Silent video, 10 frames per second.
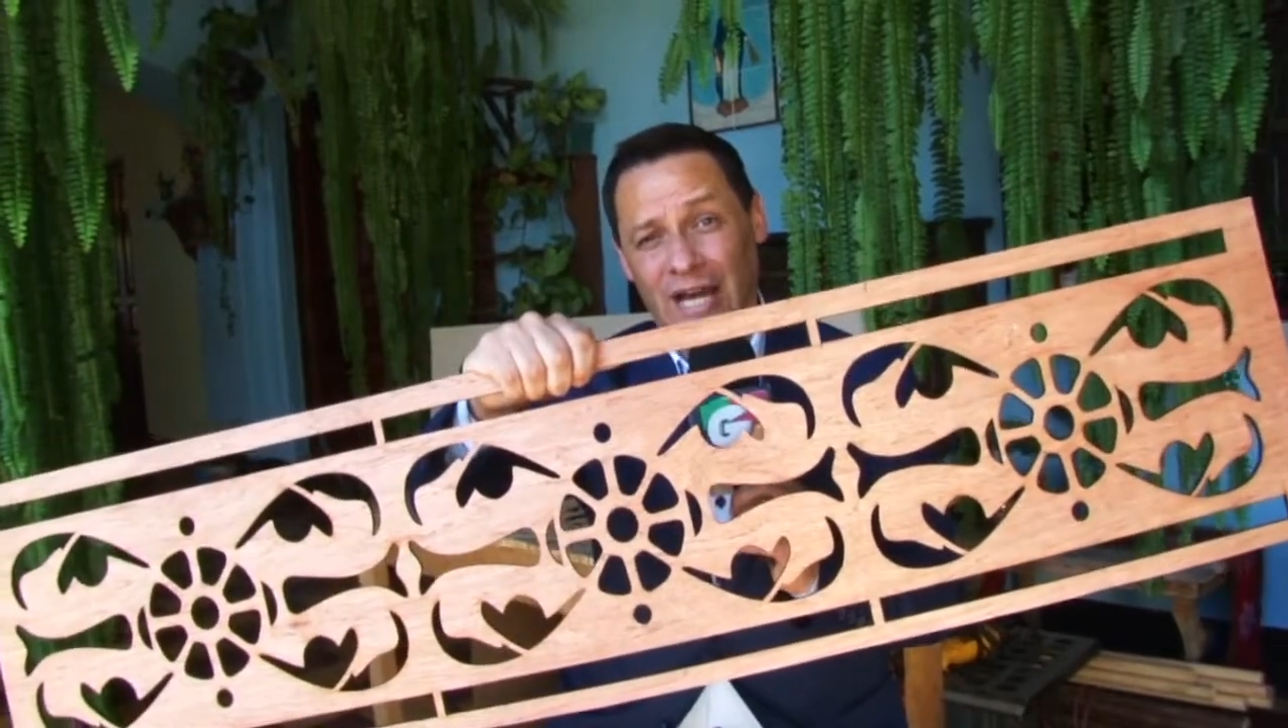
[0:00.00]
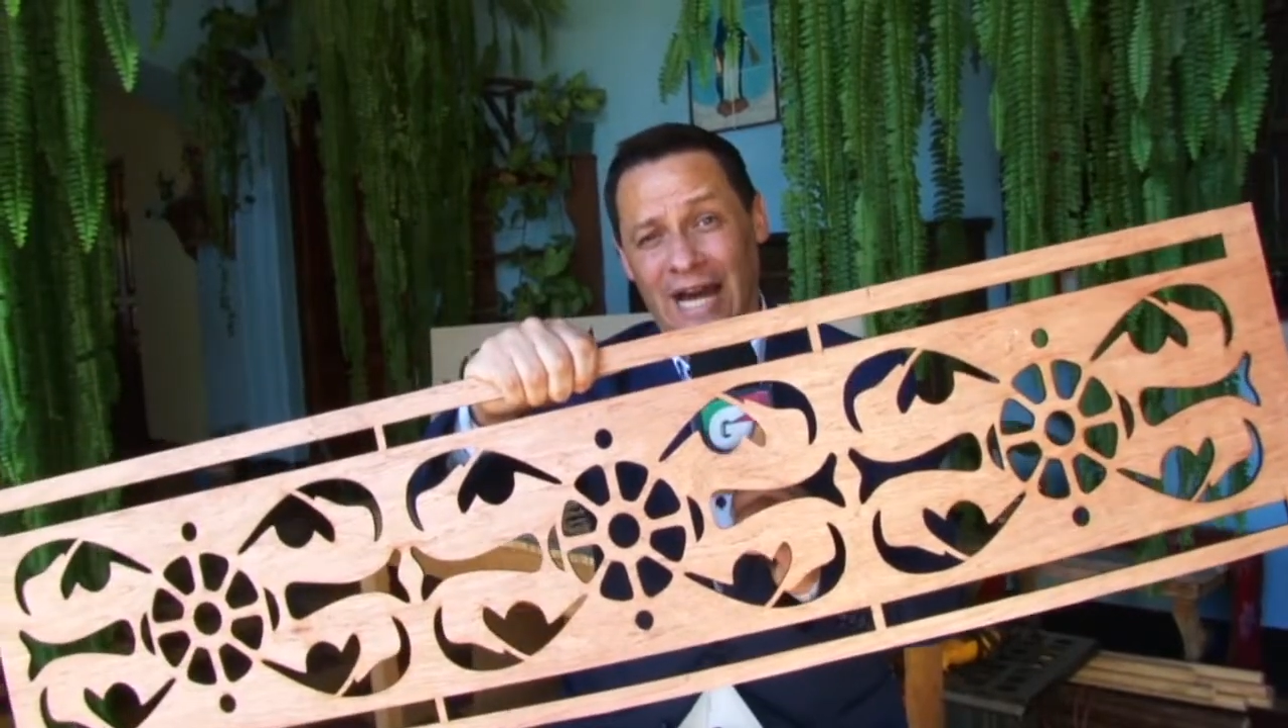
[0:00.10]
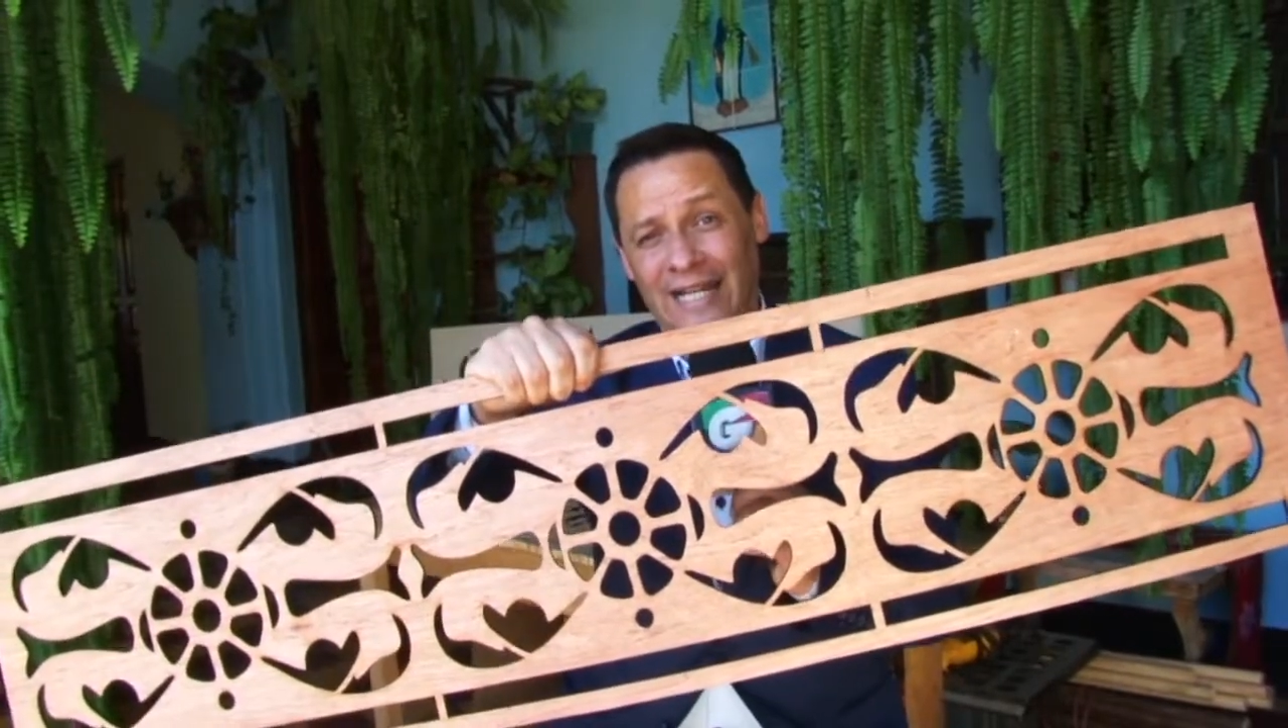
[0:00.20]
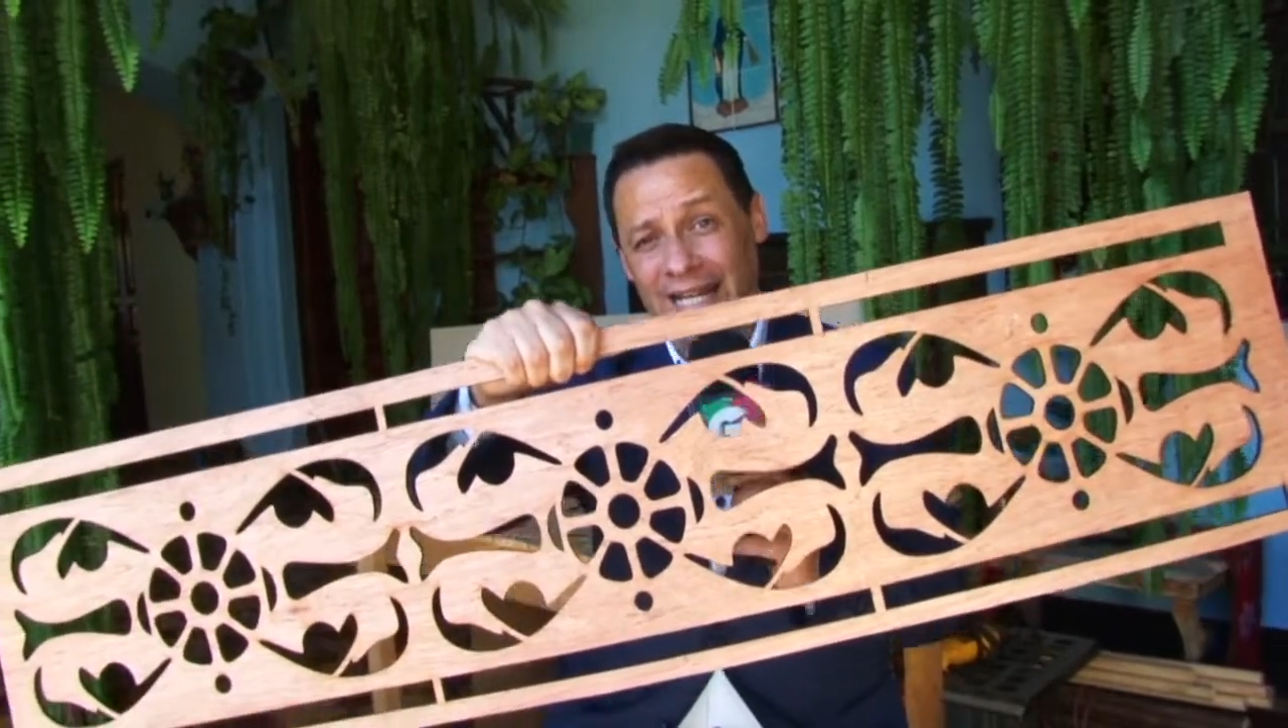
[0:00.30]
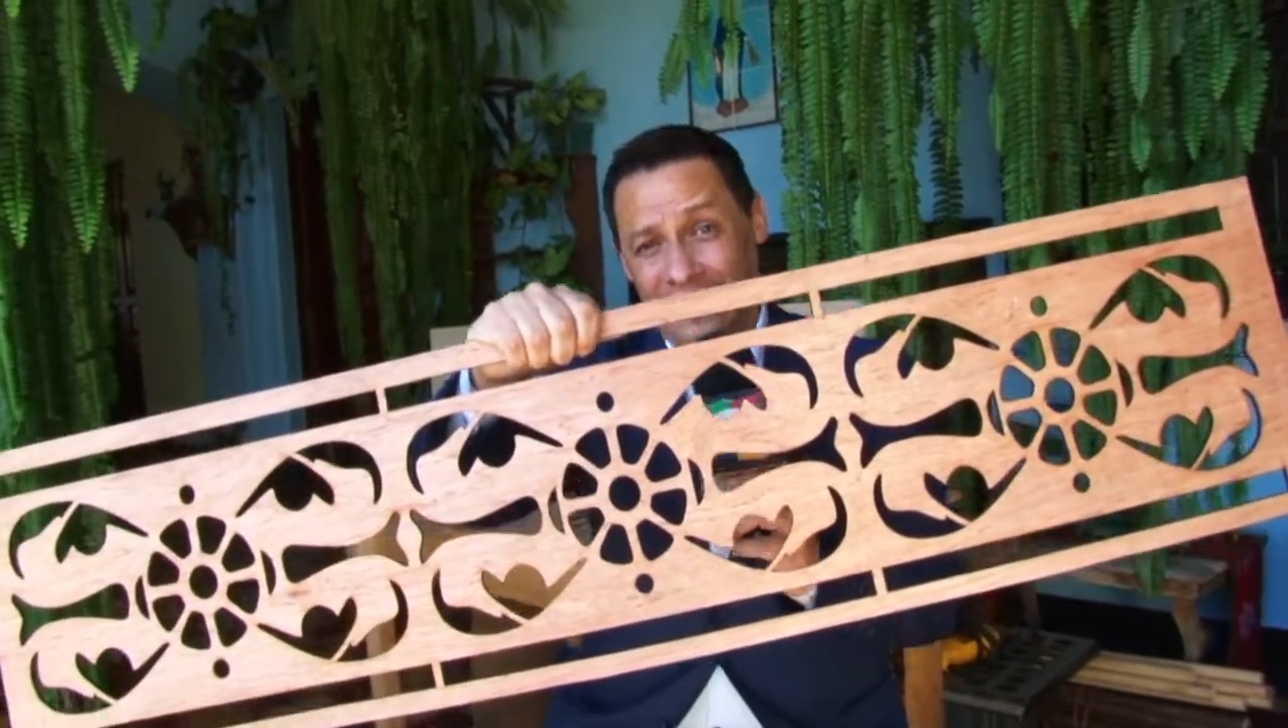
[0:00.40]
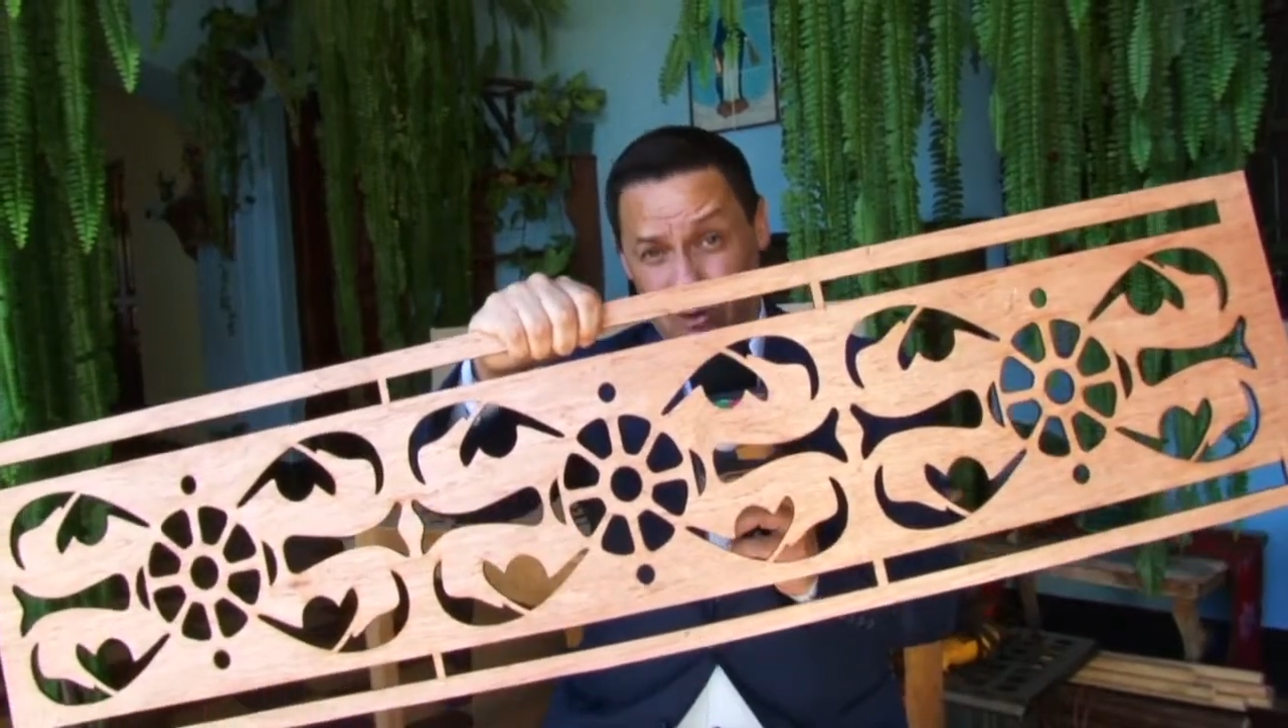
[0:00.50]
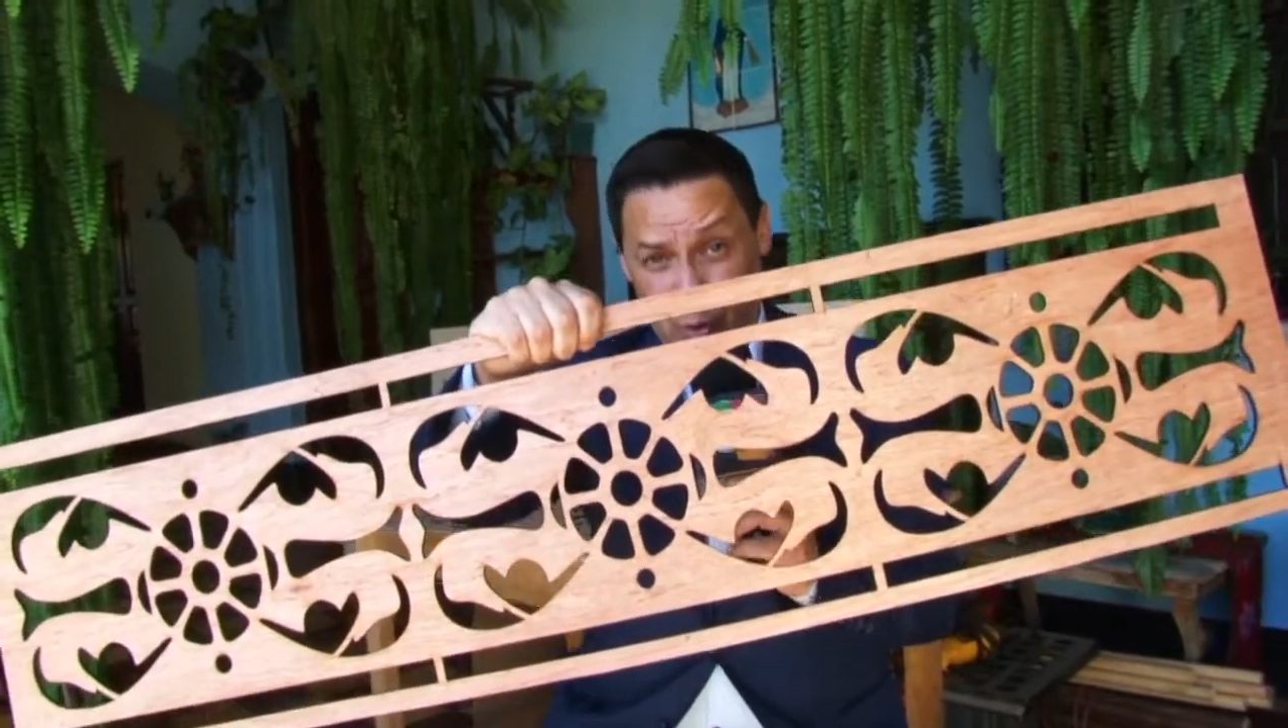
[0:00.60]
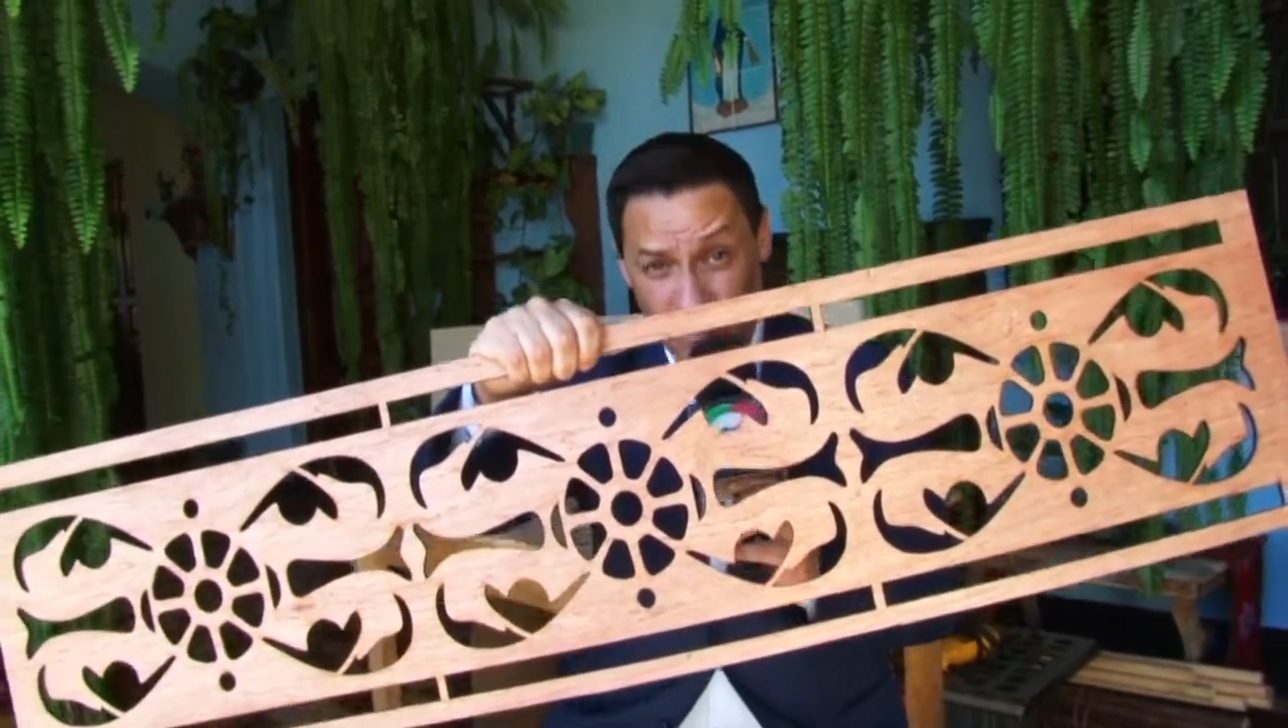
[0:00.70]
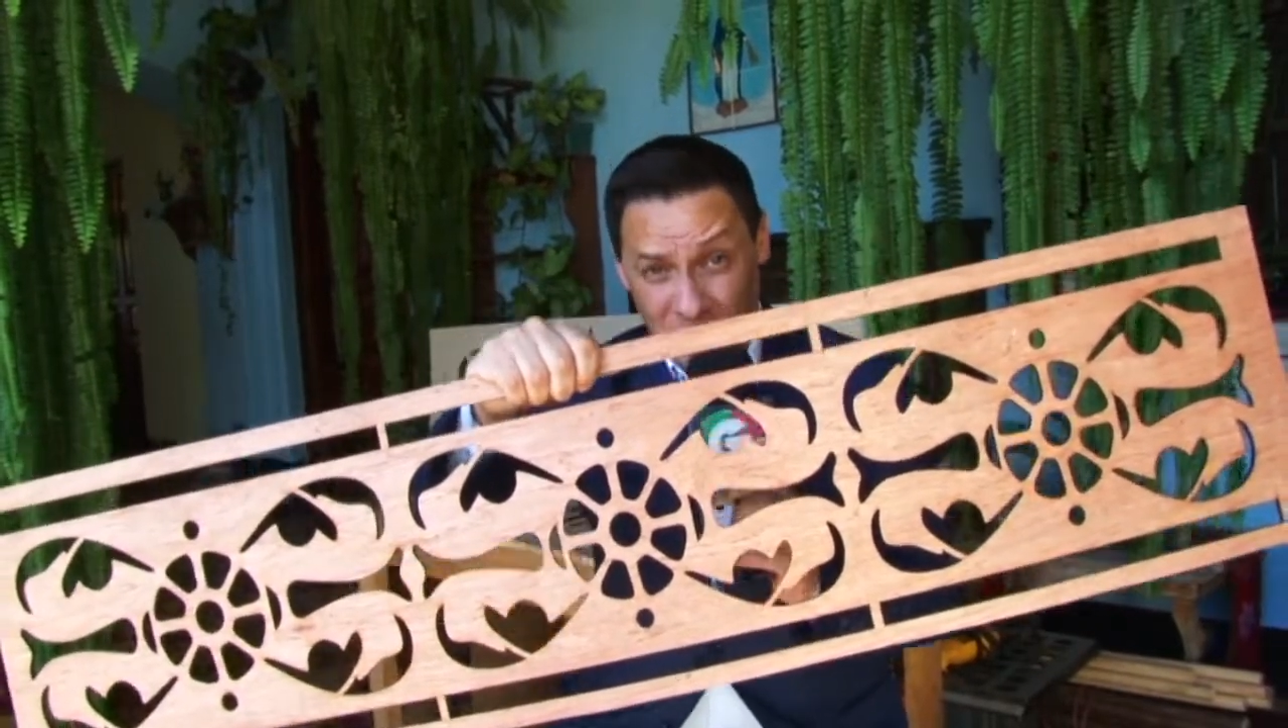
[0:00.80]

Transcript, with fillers: al cartón